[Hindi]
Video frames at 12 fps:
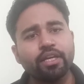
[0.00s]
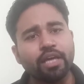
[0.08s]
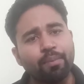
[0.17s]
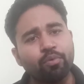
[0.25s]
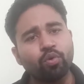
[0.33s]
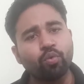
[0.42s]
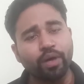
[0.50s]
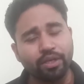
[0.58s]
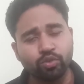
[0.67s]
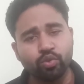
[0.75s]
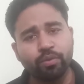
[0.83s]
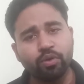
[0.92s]
कि आप लोग
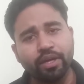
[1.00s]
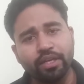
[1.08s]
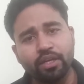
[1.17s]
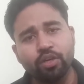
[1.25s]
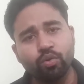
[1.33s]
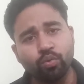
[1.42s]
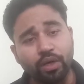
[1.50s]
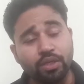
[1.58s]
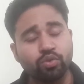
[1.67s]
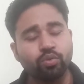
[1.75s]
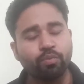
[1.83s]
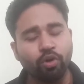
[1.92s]
वास्तु बनवाइए क्योंकि
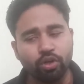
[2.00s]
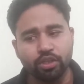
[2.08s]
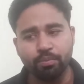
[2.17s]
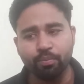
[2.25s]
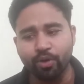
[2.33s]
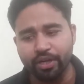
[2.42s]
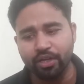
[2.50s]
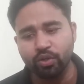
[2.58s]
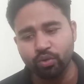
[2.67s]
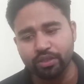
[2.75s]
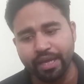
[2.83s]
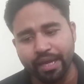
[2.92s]
वास्तु बहुत इंपॉर्टेंट
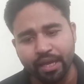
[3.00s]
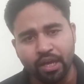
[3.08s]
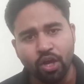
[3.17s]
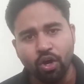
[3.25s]
होता है